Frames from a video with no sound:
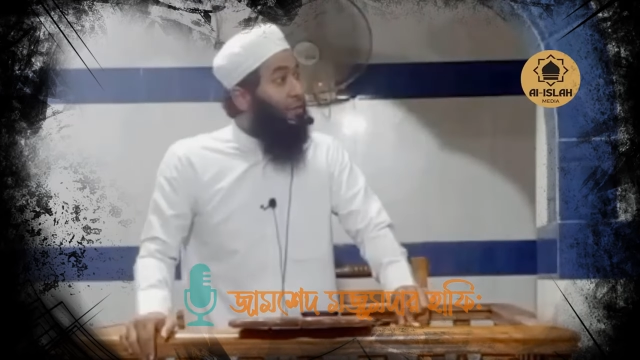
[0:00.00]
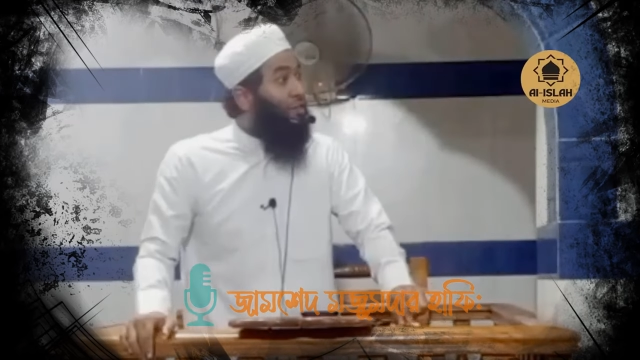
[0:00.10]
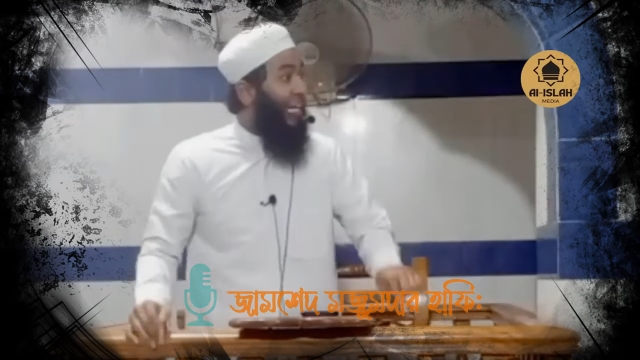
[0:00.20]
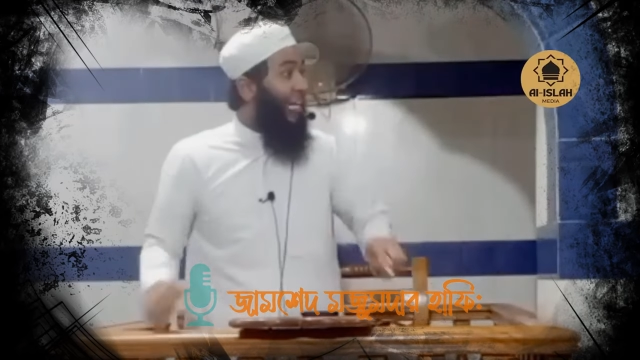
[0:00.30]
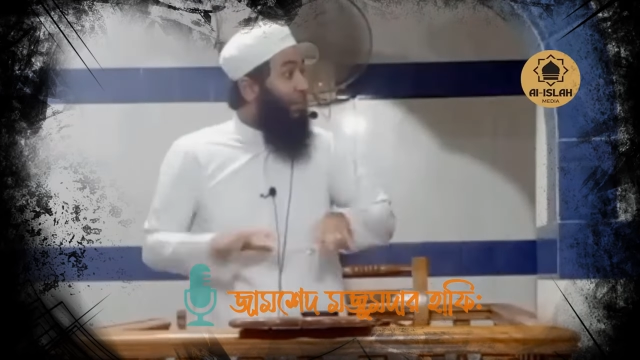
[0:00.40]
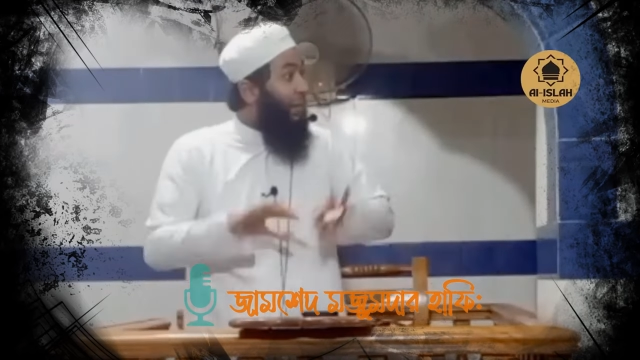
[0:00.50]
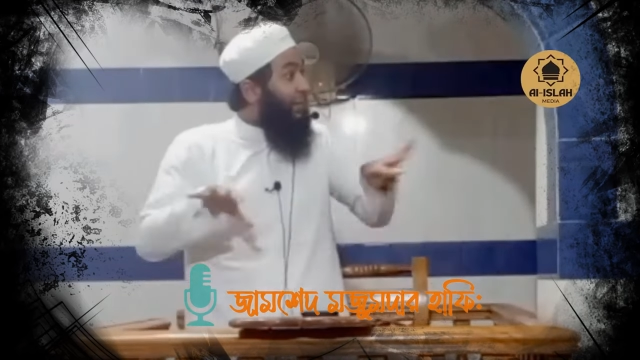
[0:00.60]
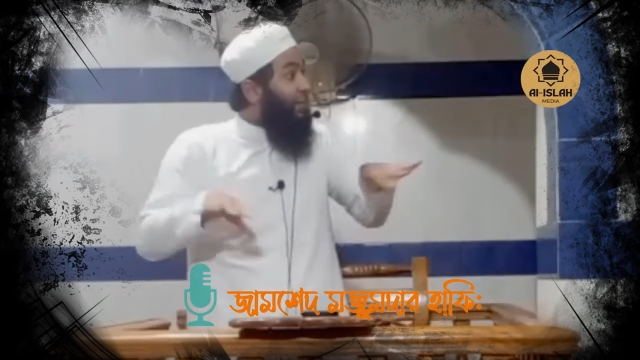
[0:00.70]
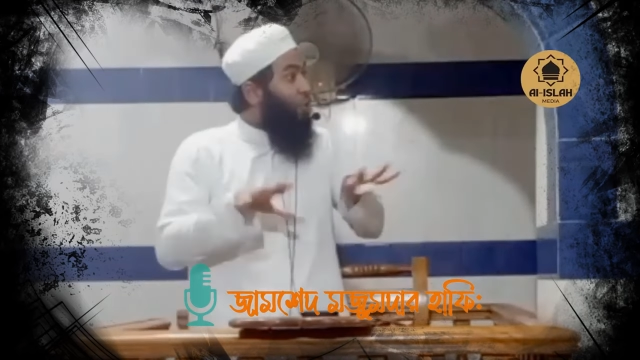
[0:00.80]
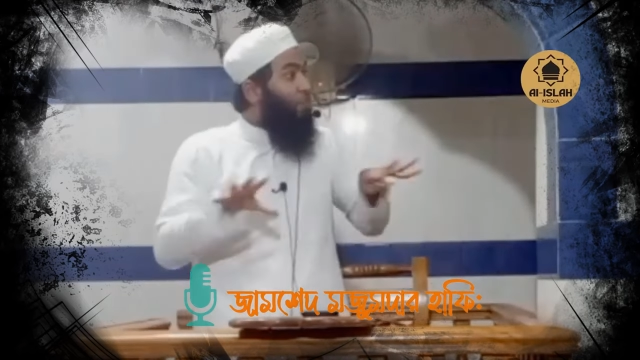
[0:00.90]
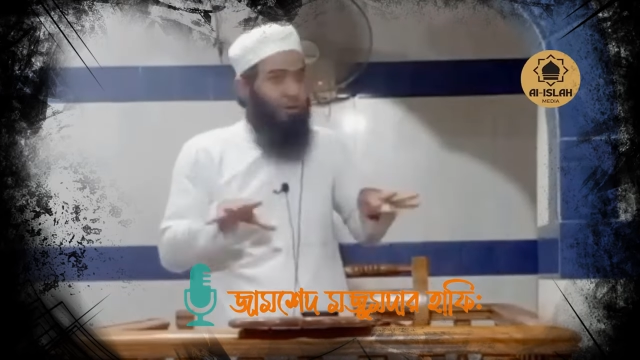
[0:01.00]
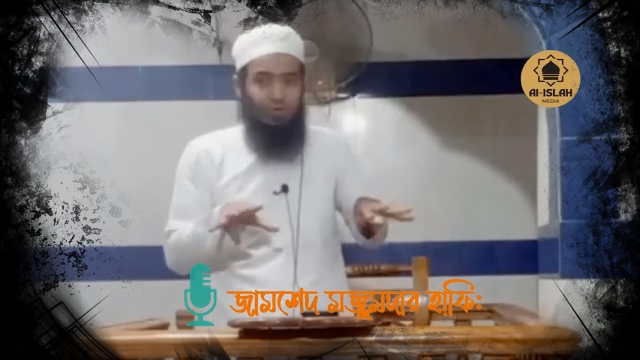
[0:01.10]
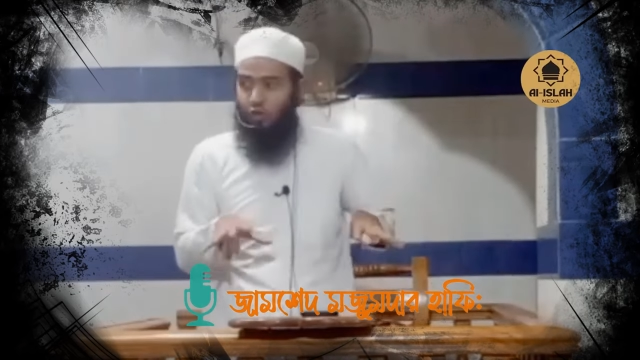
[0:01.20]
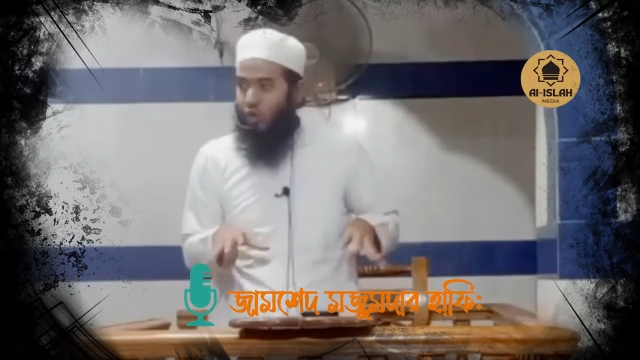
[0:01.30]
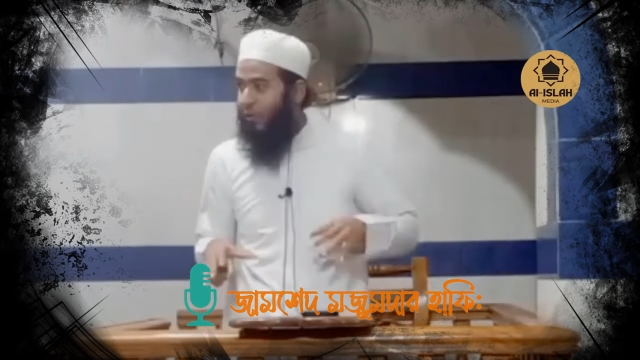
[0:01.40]
ছেলে মেয়ে দিয়ে সমৃদ্ধ
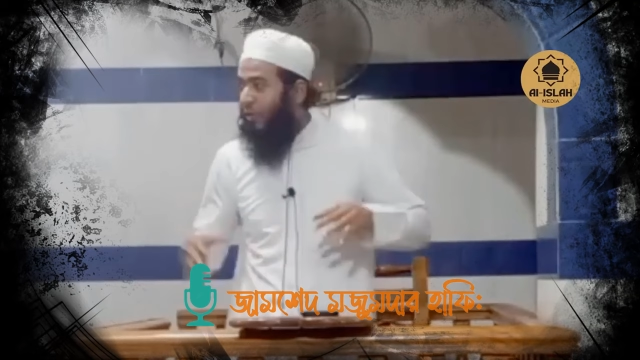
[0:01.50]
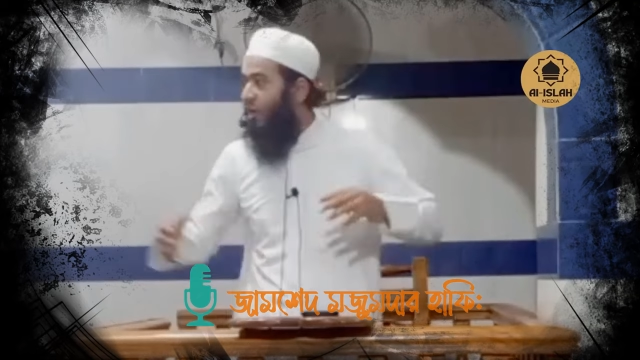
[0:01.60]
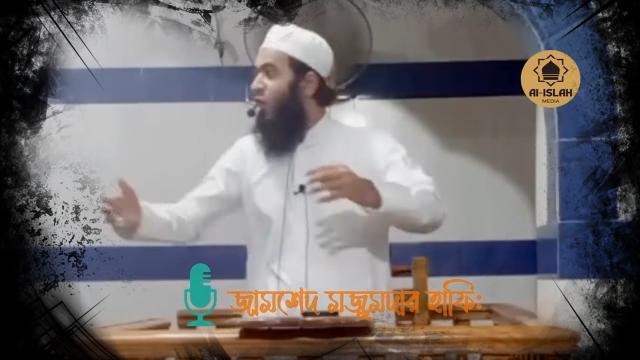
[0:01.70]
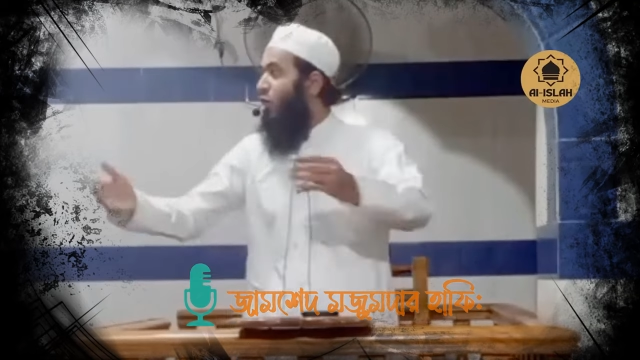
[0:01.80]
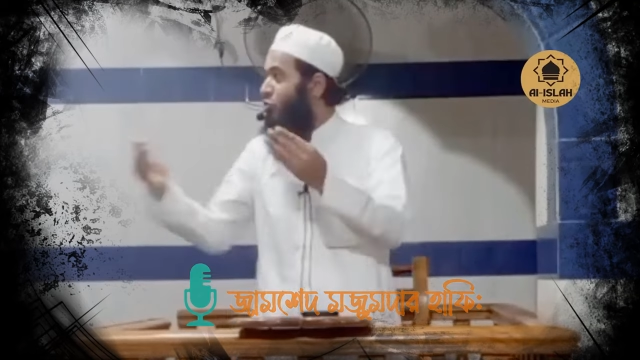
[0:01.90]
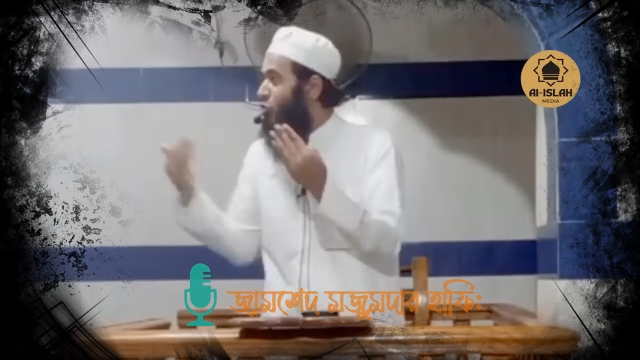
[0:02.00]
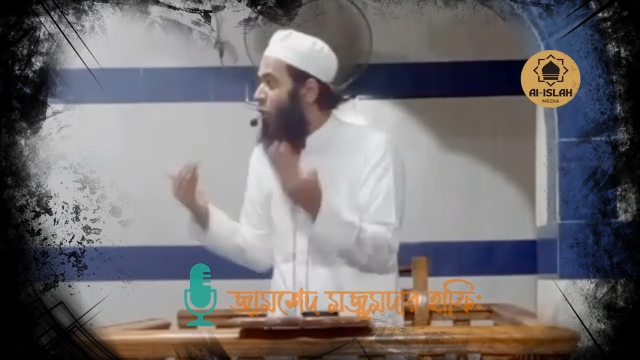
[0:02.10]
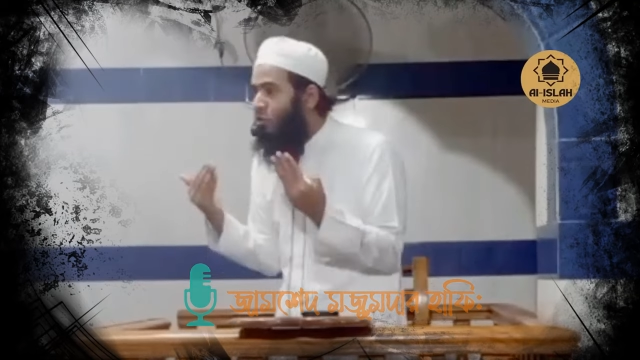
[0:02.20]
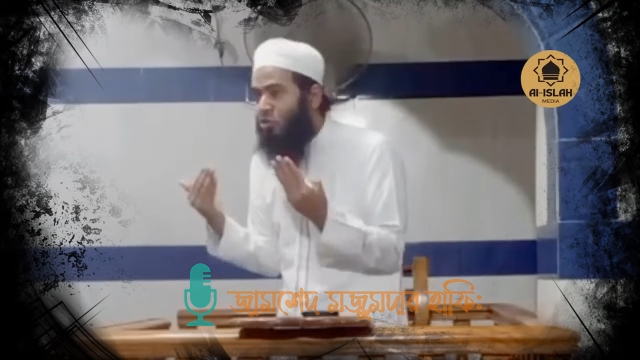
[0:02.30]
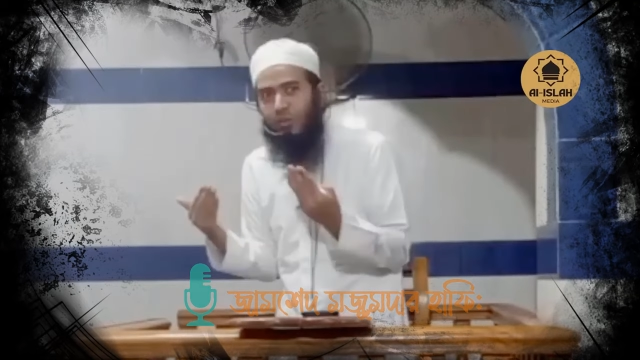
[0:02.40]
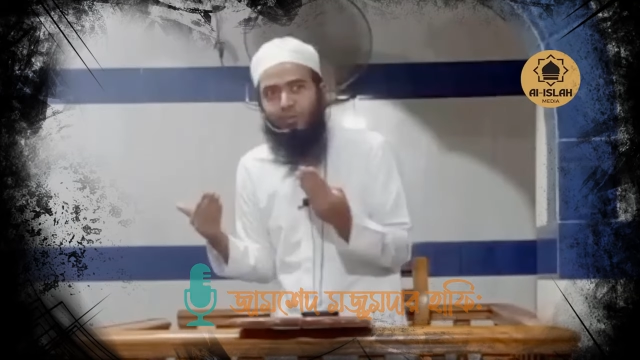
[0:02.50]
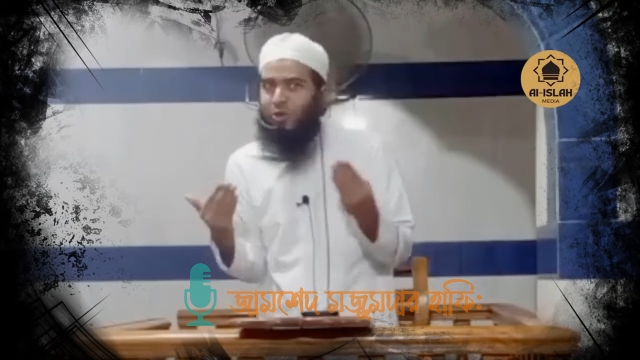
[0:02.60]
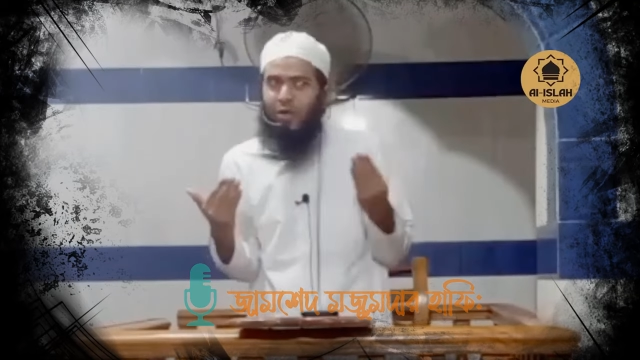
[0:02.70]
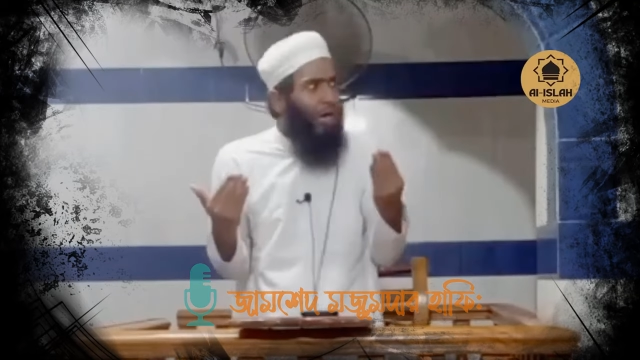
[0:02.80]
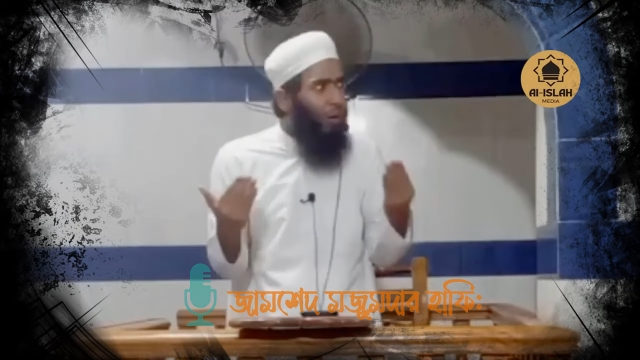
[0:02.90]
করবেন তো ধন সম্পদ
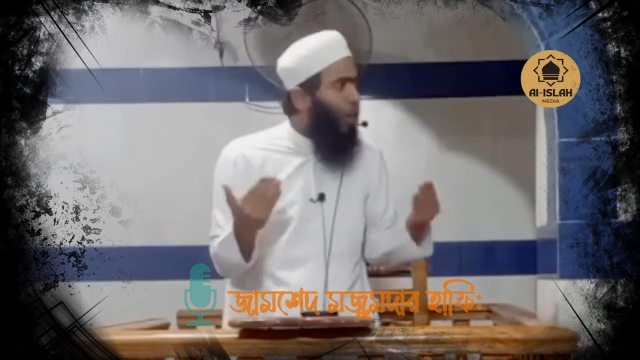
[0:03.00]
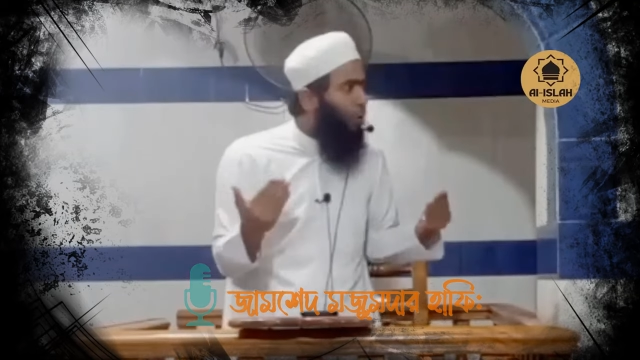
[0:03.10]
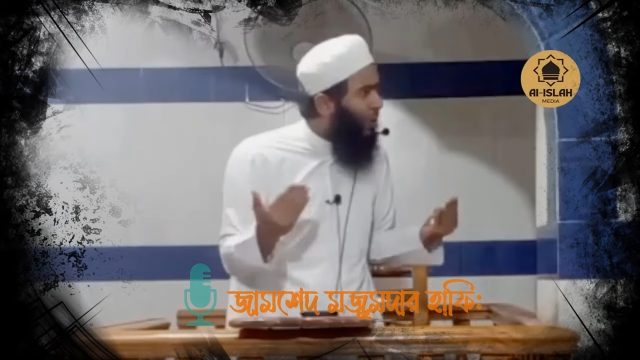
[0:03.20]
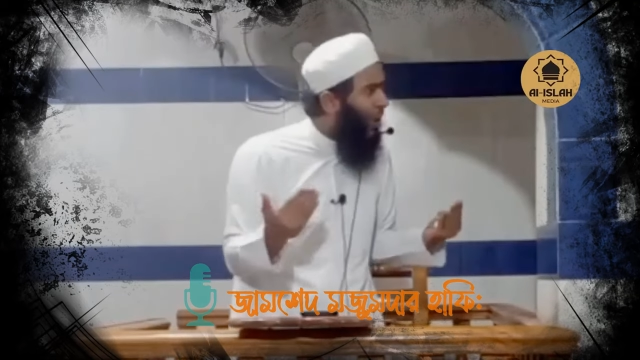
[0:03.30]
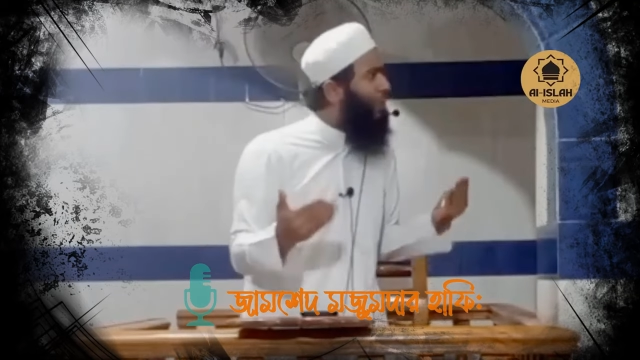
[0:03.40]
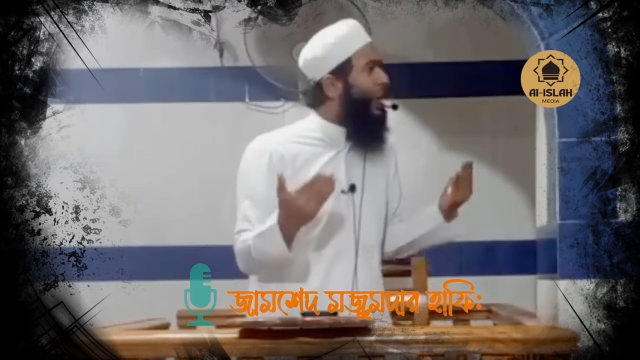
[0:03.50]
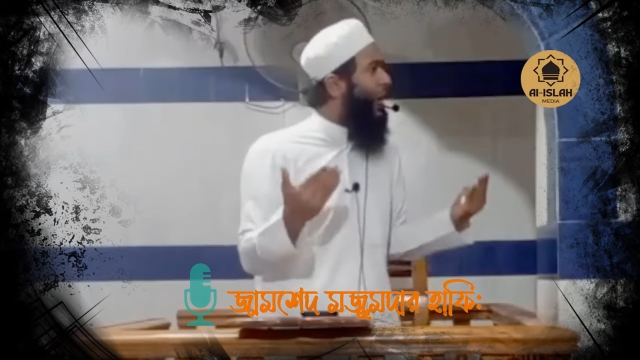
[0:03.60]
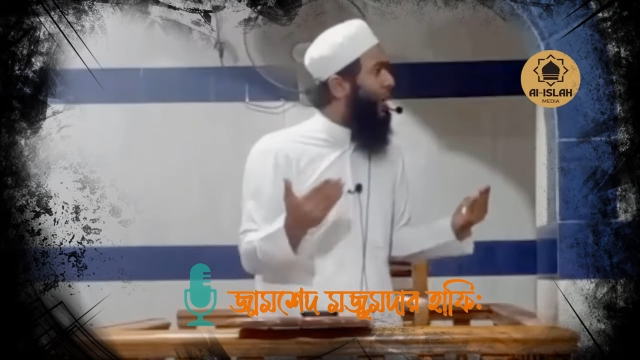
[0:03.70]
হলে খাওয়ার লোক লাগবে না